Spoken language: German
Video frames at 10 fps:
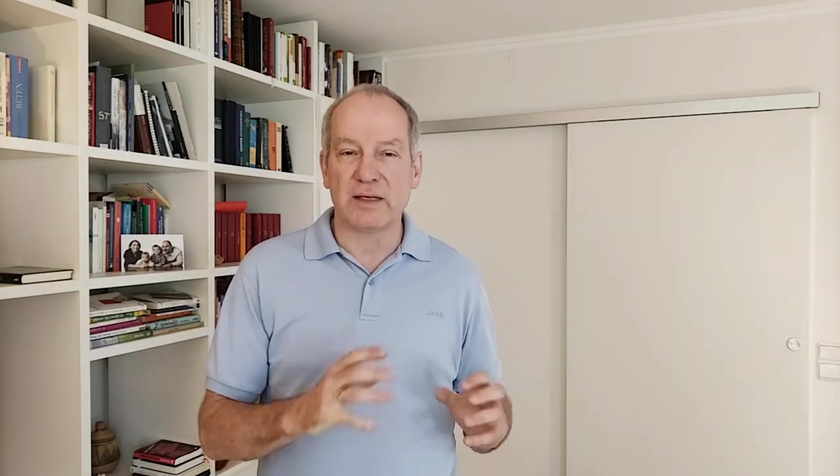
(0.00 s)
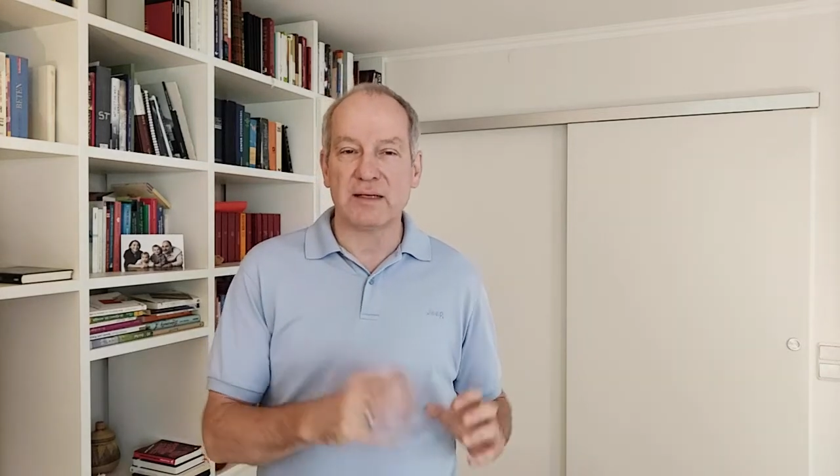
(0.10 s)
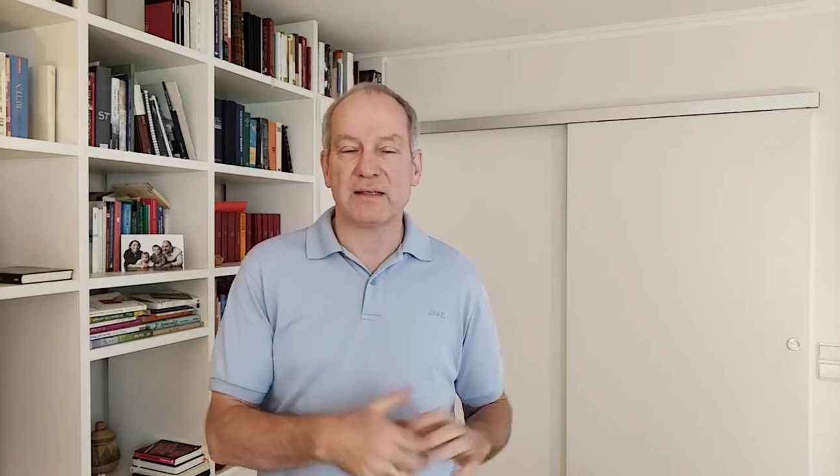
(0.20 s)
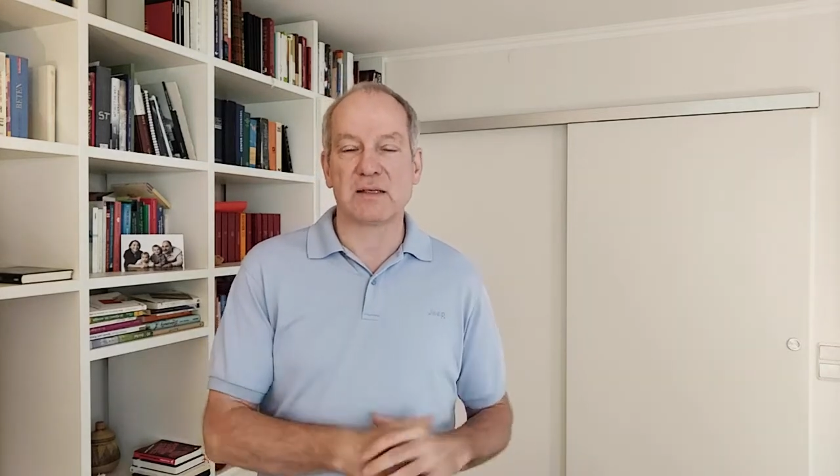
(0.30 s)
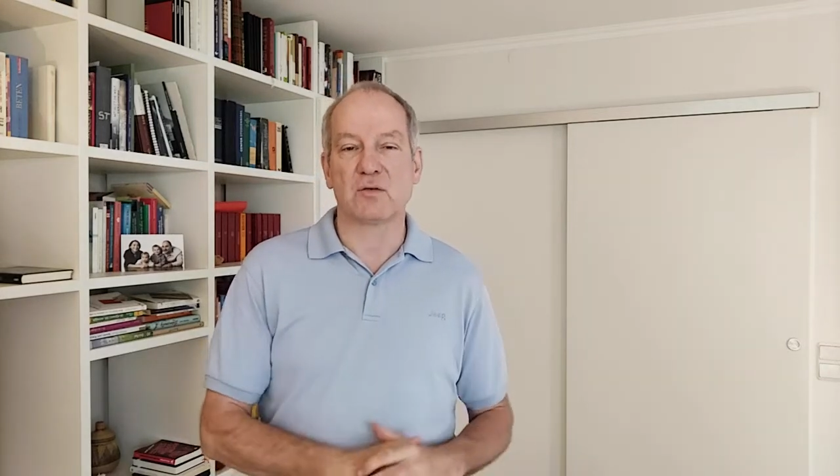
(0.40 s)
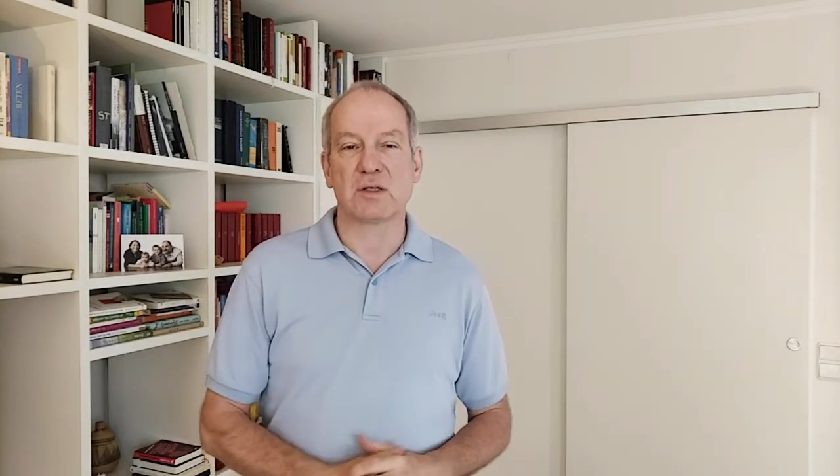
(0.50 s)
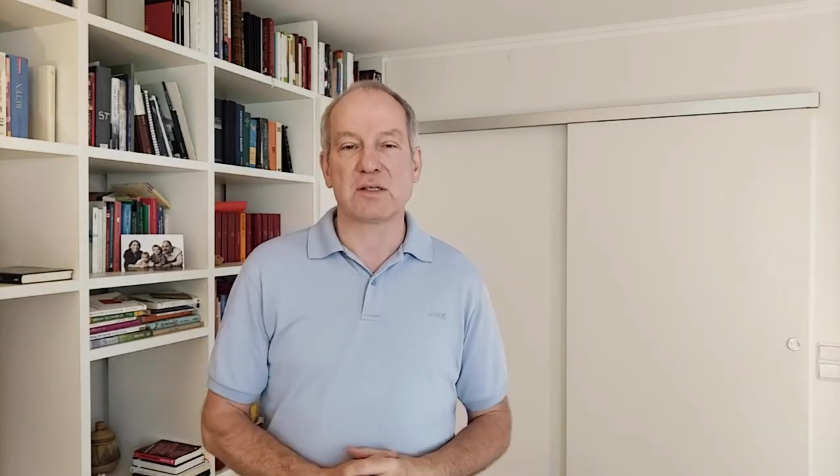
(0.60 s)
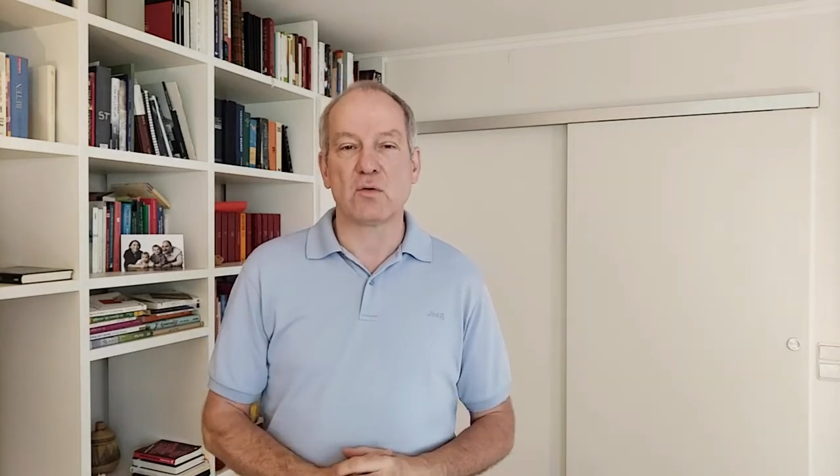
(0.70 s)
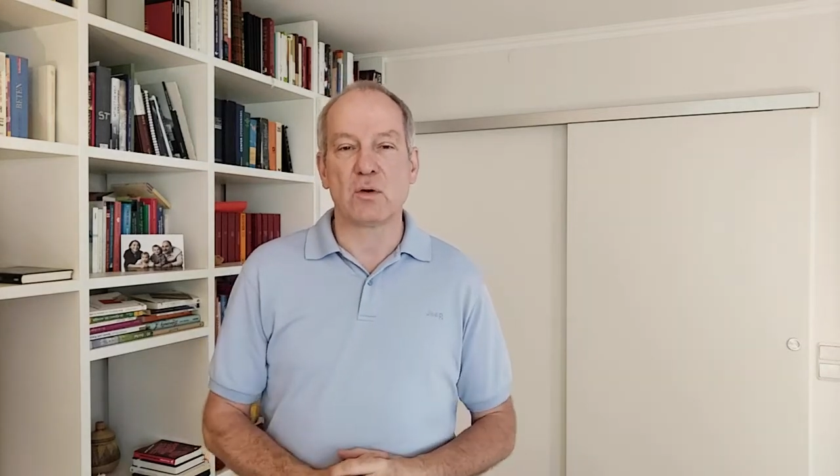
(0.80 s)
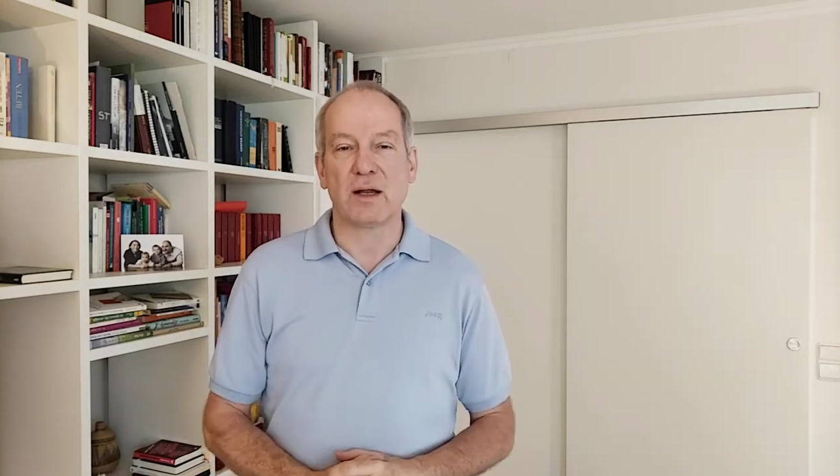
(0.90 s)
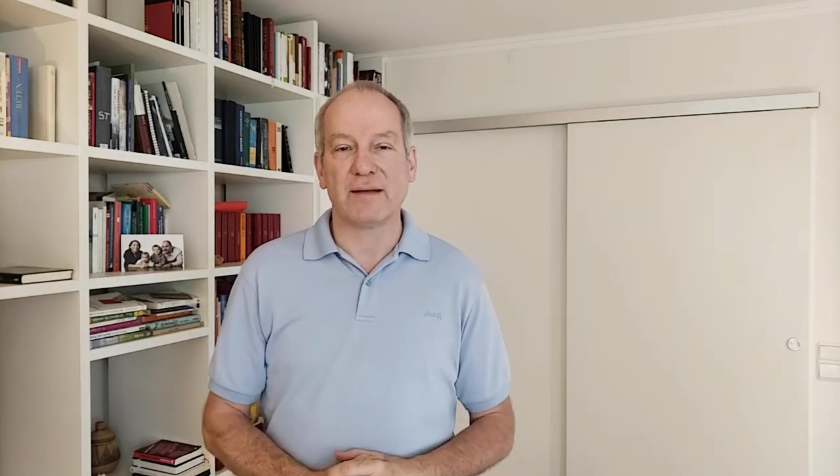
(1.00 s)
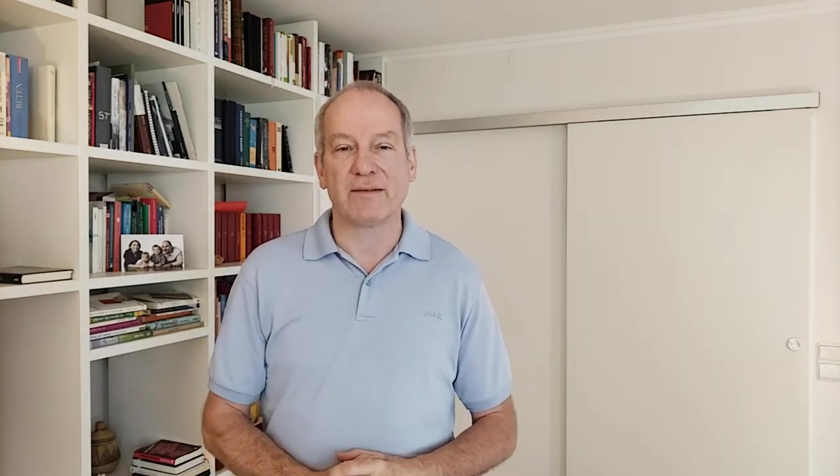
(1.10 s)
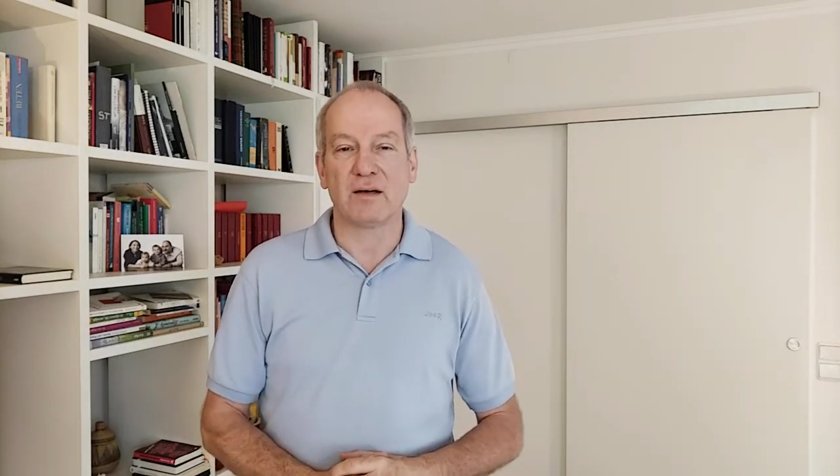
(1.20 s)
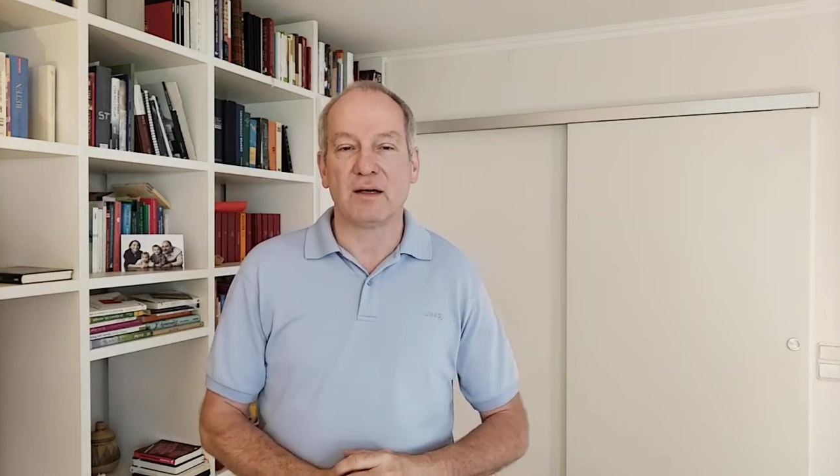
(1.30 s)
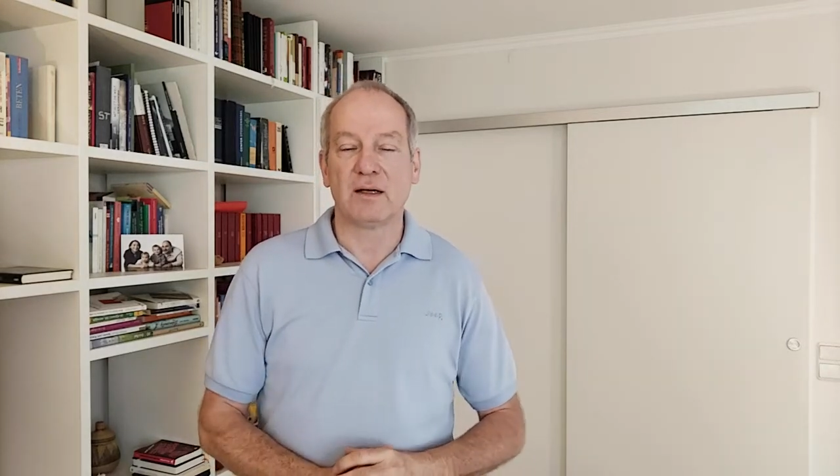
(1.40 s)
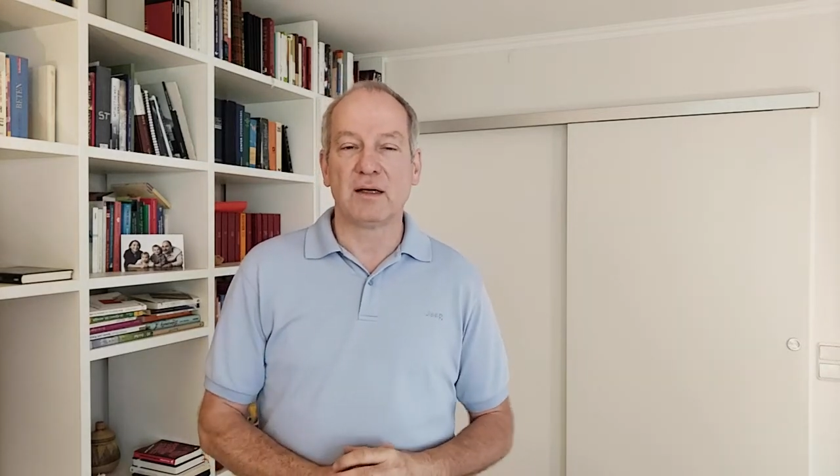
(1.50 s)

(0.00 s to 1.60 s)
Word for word: in den Situationen einfach